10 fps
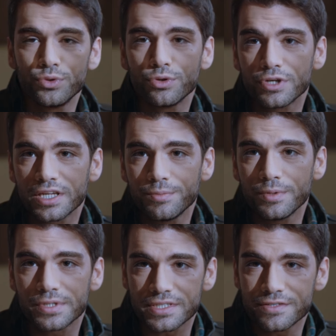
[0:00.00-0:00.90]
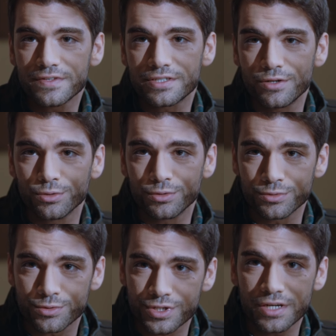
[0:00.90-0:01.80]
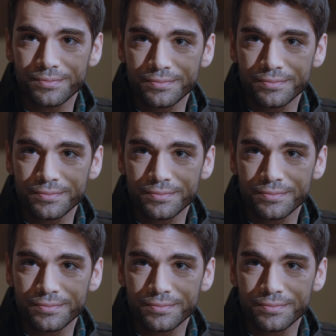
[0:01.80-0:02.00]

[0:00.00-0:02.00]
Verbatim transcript: Bu yola girmeme siz vesile oldunuz hocam.